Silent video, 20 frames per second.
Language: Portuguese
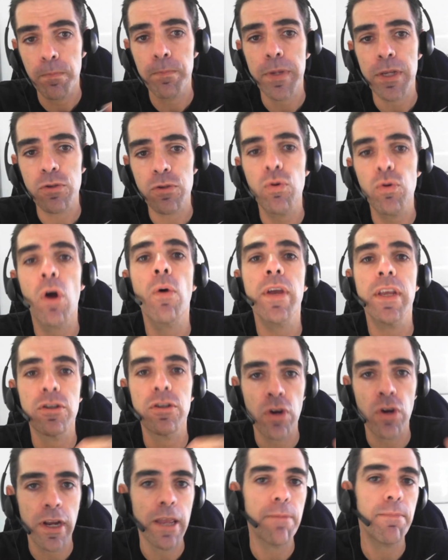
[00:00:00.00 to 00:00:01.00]
pessoal que
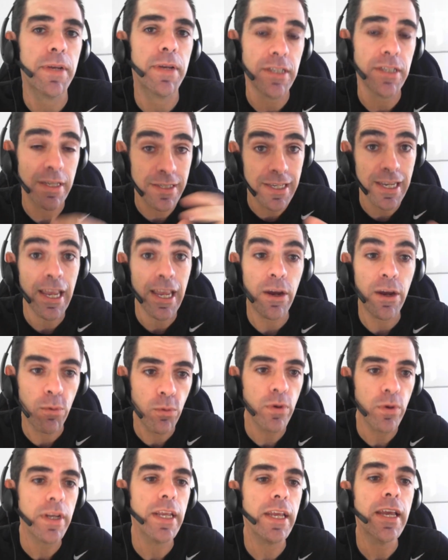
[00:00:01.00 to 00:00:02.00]
joga RPG se
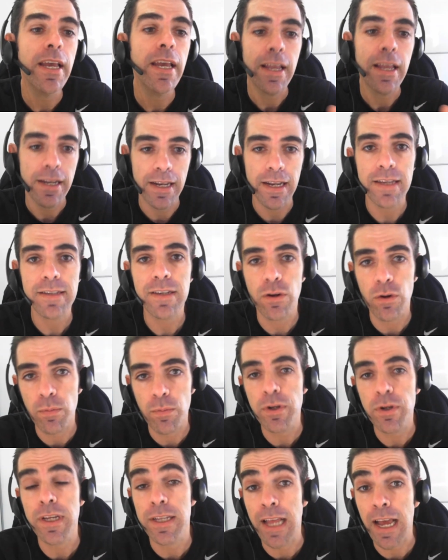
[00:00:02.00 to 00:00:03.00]
reúne nessa
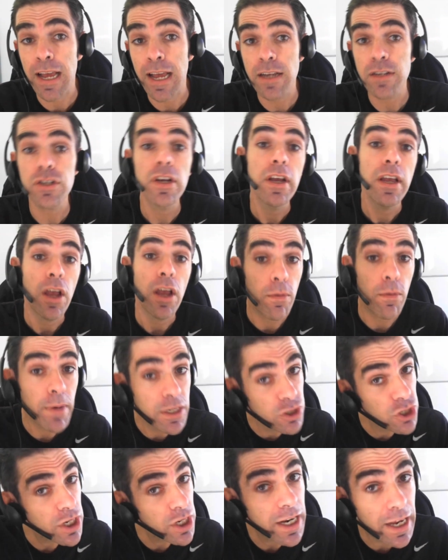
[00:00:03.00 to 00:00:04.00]
comunidade. É uma
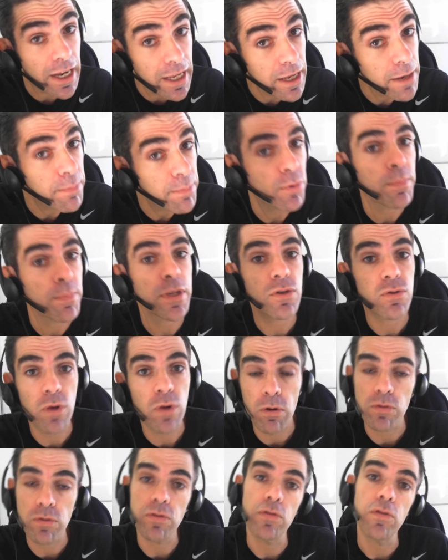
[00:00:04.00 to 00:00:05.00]
dica aí para o
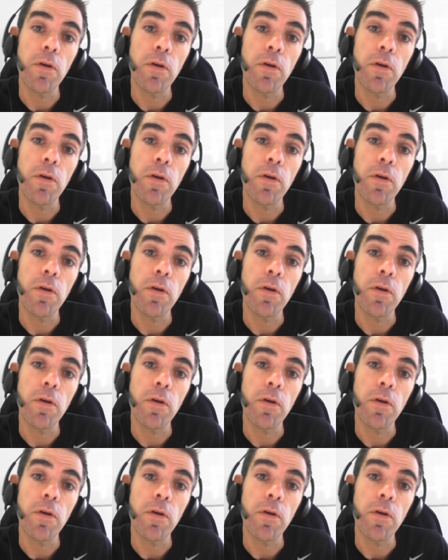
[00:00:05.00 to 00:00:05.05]
pessoal